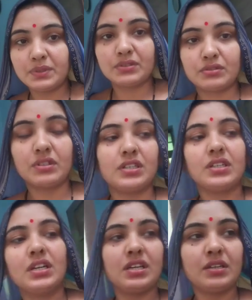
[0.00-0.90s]
मेरे को
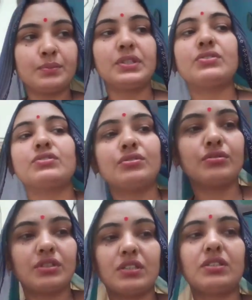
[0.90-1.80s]
करना है बर्तनों
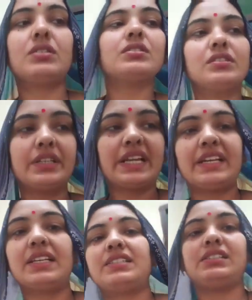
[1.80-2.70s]
का
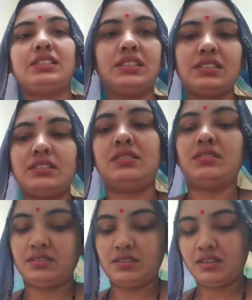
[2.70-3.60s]
रैक क्लीन
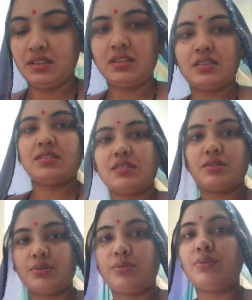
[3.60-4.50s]

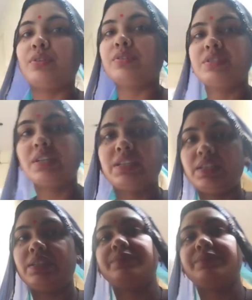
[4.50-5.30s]
तो चलिए